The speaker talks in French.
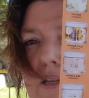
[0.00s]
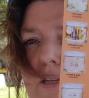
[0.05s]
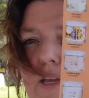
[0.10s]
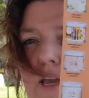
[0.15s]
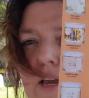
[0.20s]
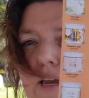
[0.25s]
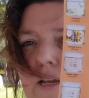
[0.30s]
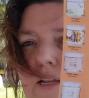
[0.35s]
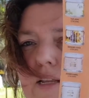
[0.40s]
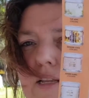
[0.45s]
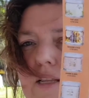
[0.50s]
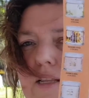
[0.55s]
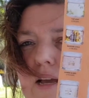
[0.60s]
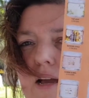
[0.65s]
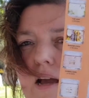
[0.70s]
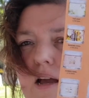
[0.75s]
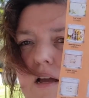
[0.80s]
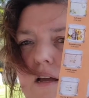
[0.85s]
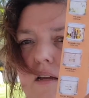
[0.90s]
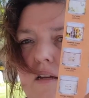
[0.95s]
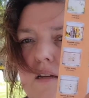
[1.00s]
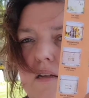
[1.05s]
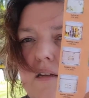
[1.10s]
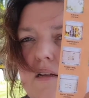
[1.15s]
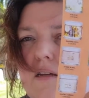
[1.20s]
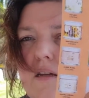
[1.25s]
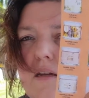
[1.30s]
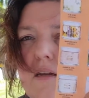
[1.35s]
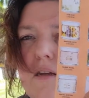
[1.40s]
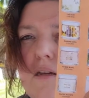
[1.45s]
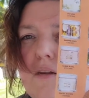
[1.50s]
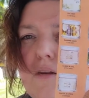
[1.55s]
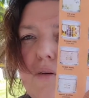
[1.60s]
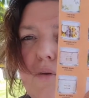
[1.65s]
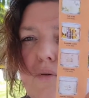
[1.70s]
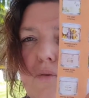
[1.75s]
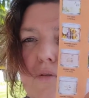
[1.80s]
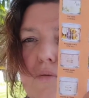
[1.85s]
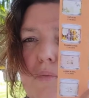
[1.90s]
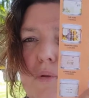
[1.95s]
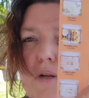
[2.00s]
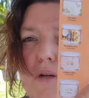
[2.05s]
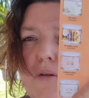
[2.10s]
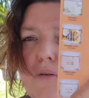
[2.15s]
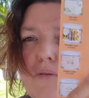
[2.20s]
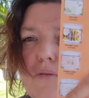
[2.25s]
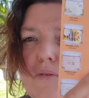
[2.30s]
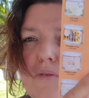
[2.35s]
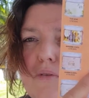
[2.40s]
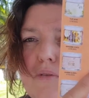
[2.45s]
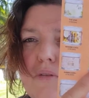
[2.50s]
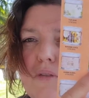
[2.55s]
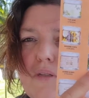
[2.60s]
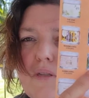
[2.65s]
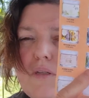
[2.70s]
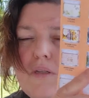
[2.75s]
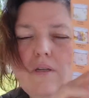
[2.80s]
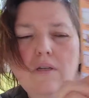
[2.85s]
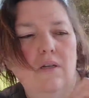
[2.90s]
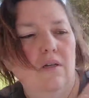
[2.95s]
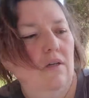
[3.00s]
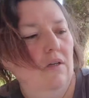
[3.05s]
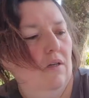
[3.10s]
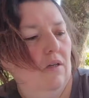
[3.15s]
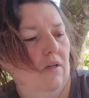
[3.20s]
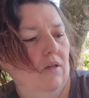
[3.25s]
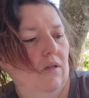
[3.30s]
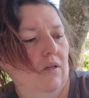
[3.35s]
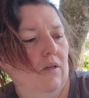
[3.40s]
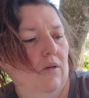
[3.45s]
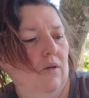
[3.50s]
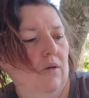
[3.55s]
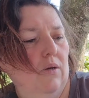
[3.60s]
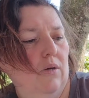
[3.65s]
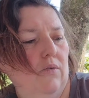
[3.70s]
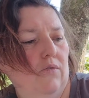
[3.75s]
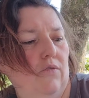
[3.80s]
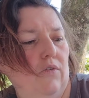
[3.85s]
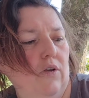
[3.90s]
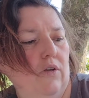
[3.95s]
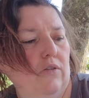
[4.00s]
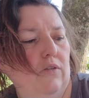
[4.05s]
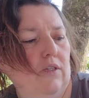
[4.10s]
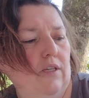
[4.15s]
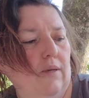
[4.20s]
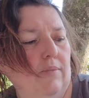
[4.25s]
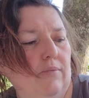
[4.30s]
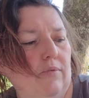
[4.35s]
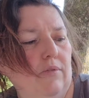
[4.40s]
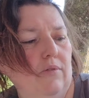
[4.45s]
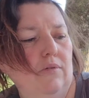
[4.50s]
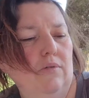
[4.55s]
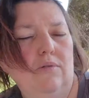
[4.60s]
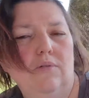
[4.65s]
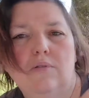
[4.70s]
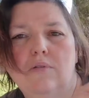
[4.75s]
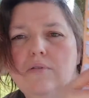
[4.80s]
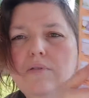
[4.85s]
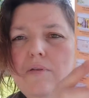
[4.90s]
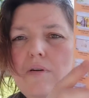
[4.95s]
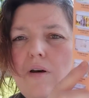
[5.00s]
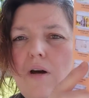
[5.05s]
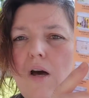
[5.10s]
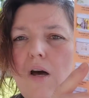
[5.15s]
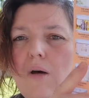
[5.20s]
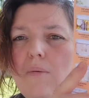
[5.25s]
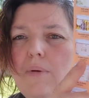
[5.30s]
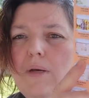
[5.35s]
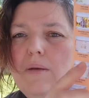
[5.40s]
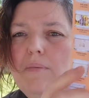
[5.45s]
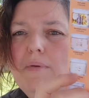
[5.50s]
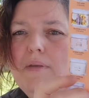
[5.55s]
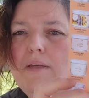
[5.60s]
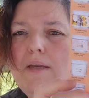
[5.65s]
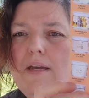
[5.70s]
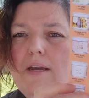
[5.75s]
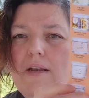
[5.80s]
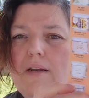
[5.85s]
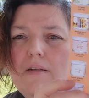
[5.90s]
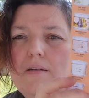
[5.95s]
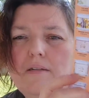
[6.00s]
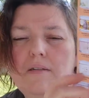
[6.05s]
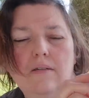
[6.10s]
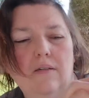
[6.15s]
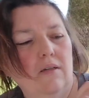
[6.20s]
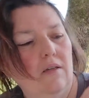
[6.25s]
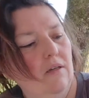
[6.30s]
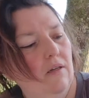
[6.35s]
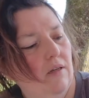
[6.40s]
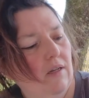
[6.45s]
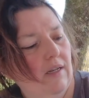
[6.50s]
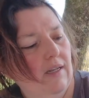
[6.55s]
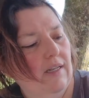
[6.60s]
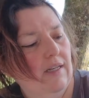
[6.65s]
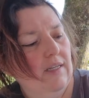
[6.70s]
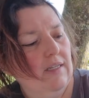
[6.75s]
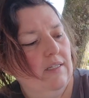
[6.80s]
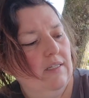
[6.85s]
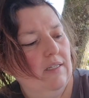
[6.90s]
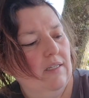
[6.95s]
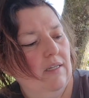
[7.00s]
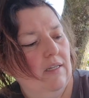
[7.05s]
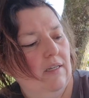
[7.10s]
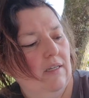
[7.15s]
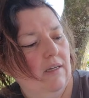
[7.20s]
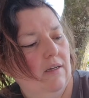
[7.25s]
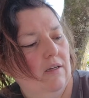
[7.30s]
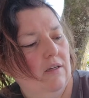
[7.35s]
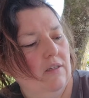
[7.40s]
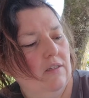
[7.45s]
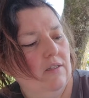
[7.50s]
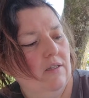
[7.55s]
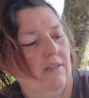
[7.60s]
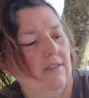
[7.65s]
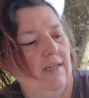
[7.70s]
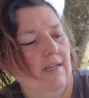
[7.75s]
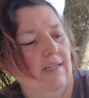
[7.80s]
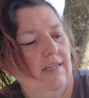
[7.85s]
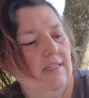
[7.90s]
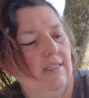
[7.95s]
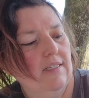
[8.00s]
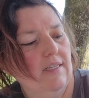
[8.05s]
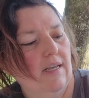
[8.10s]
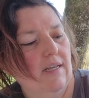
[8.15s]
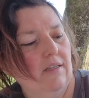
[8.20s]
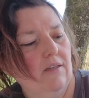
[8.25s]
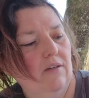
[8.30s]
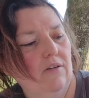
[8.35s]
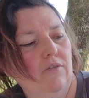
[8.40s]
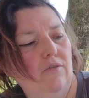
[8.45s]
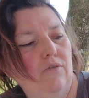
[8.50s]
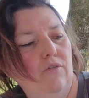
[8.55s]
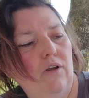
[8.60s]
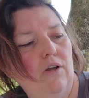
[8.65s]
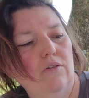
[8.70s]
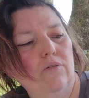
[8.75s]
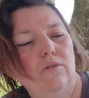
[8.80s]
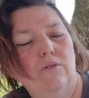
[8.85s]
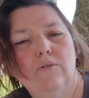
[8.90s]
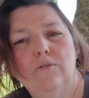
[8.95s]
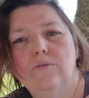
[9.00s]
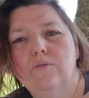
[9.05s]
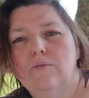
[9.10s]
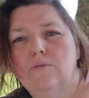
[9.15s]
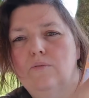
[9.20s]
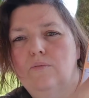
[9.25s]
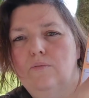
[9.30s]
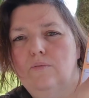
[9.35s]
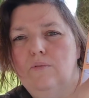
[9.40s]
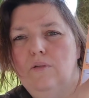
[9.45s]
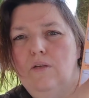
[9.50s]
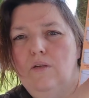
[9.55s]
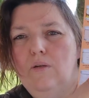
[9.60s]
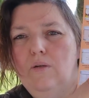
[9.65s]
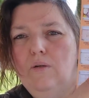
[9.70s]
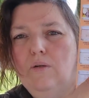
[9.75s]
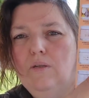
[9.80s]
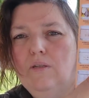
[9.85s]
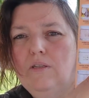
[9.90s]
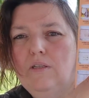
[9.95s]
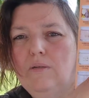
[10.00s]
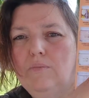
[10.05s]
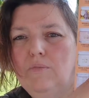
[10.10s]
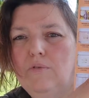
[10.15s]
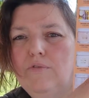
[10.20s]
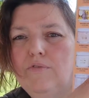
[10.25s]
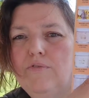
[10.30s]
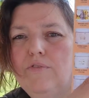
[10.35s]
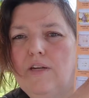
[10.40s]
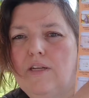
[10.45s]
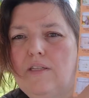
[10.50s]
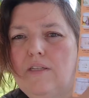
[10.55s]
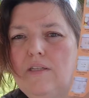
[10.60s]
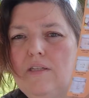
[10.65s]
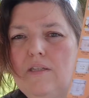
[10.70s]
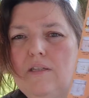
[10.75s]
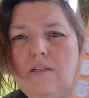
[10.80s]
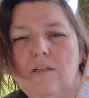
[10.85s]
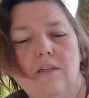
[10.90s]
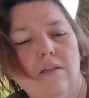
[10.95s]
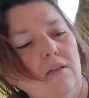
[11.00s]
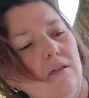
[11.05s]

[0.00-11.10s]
hier et lilas, euh, rose blanche, euh, fleur de cactus, ambre et miel, lycée, santal et cèdre, fleur de coton, limon vanille,